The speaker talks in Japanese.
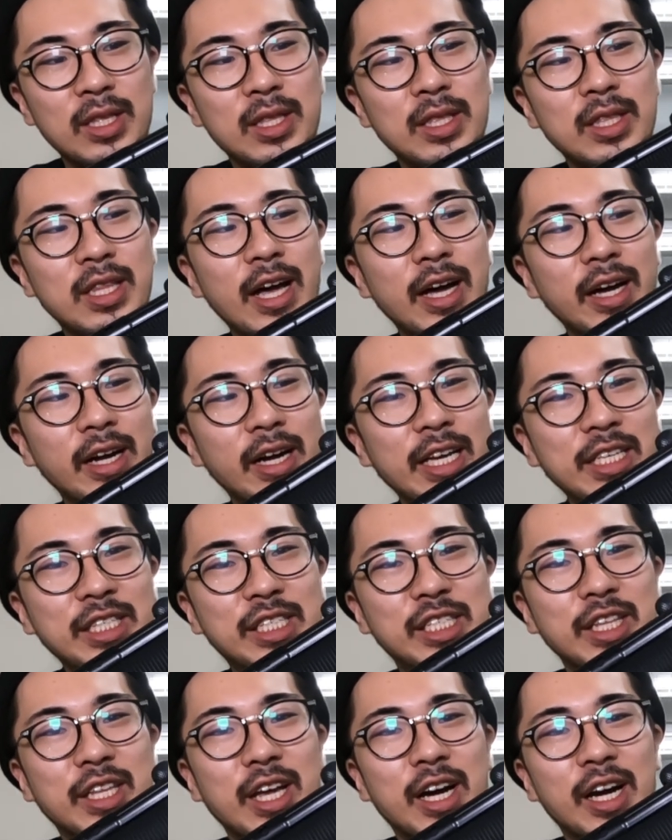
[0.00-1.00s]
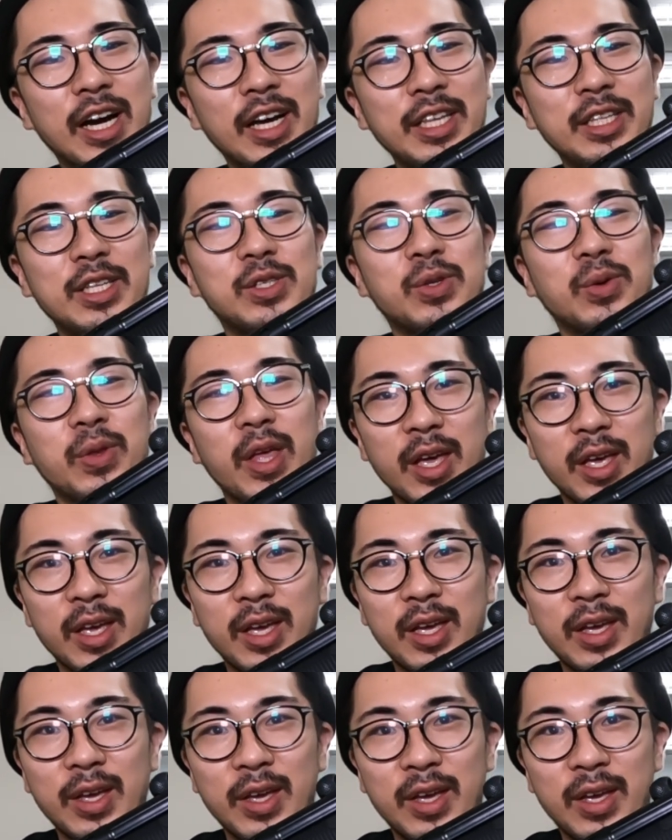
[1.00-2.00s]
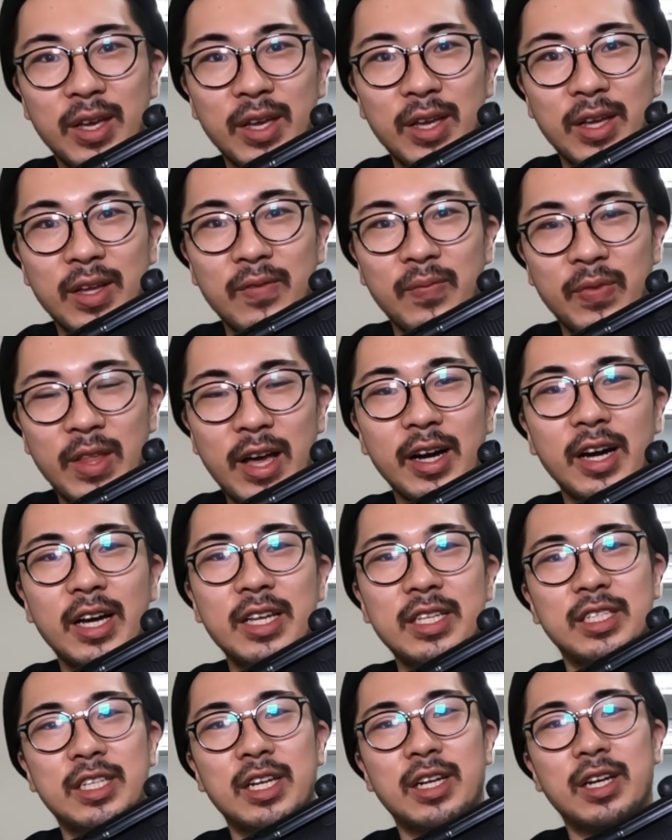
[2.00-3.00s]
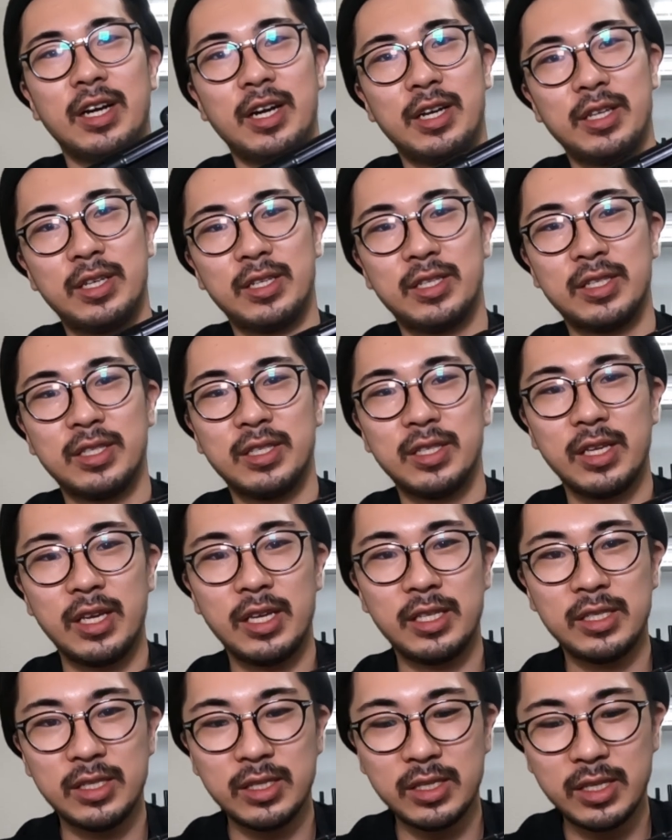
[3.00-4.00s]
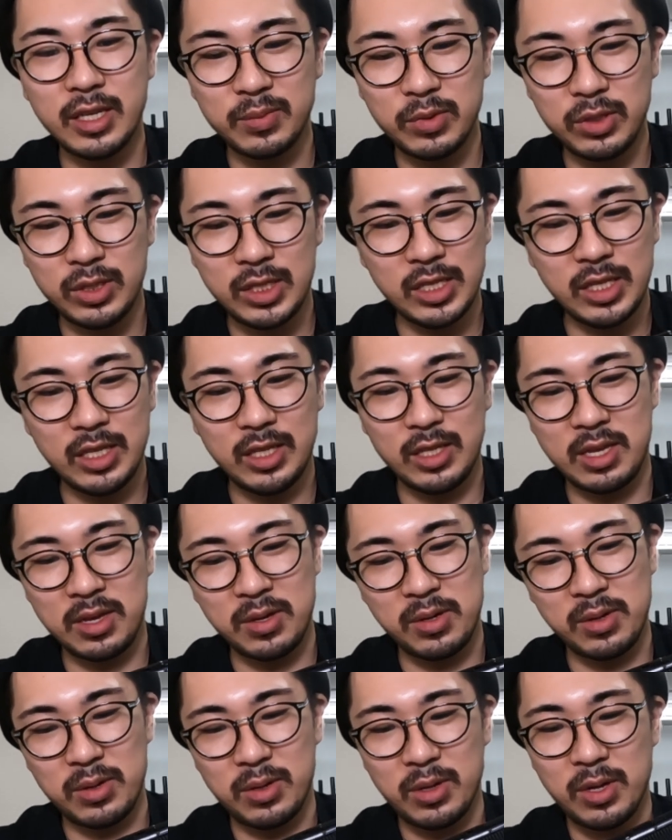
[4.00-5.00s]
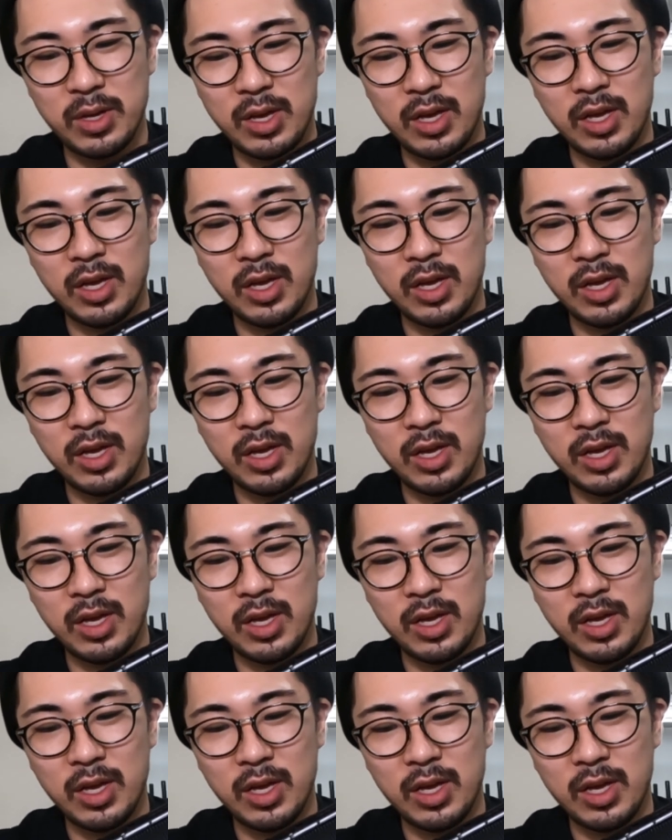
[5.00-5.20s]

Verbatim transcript: 長いっちゃ長いんですよね長いっちゃ長いです SMG っていう、